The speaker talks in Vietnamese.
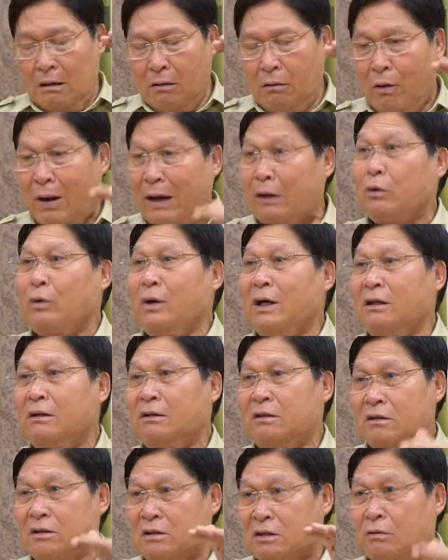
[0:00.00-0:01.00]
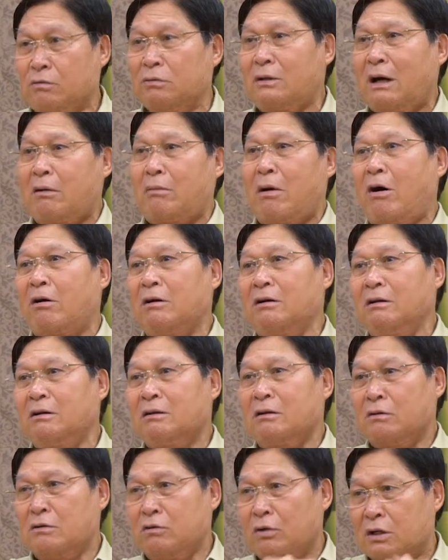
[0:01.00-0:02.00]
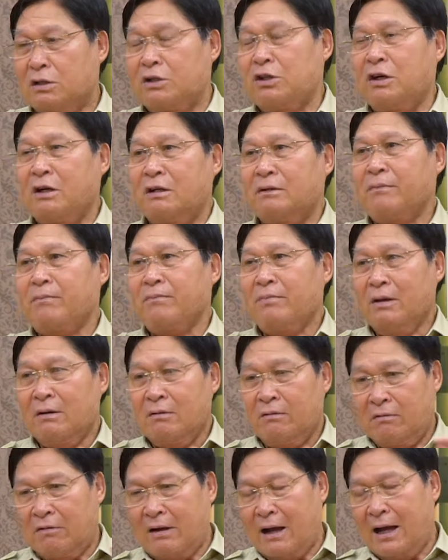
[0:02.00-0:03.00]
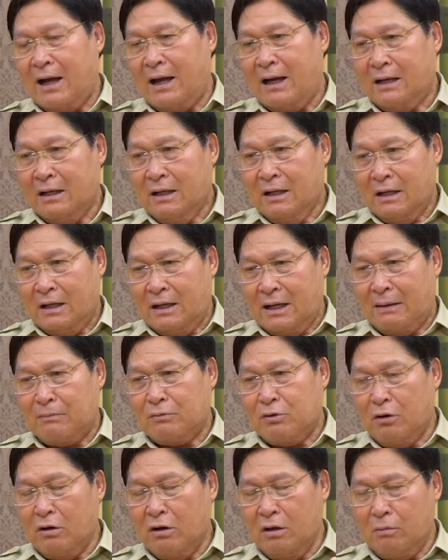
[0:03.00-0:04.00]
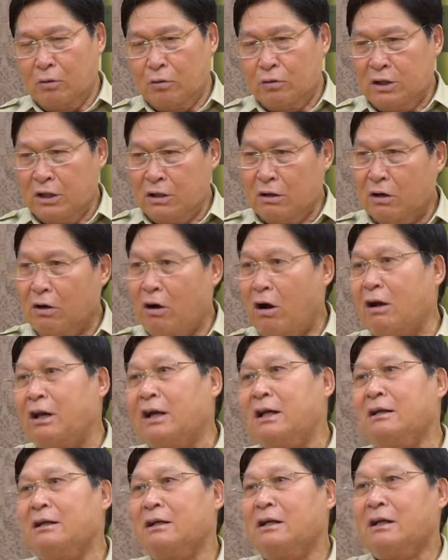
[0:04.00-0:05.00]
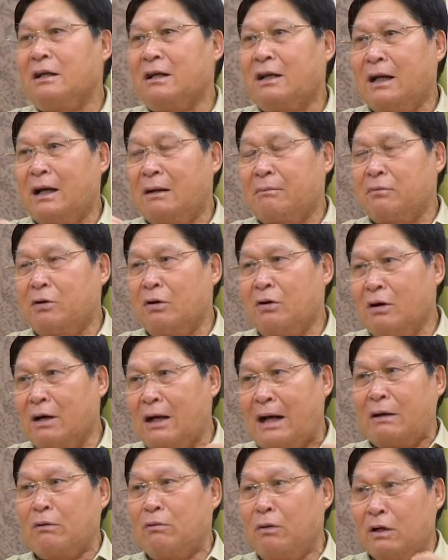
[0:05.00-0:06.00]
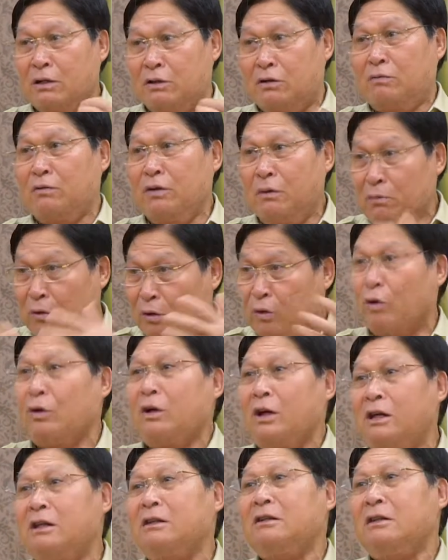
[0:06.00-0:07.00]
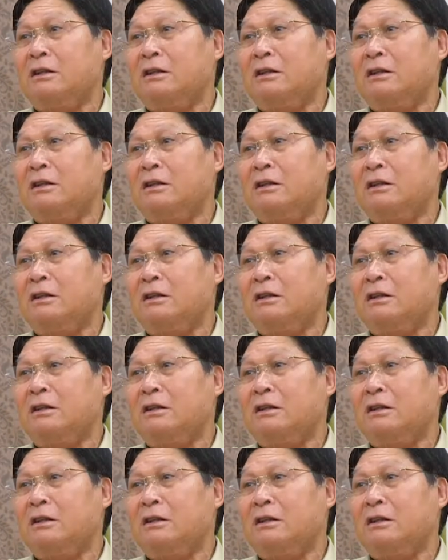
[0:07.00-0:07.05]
hoạt huyết chống táo bón nhuận trường và làm cho cái bùi trĩ nó co lên làm cho kháng khuẩn chống viêm nó tốt hơn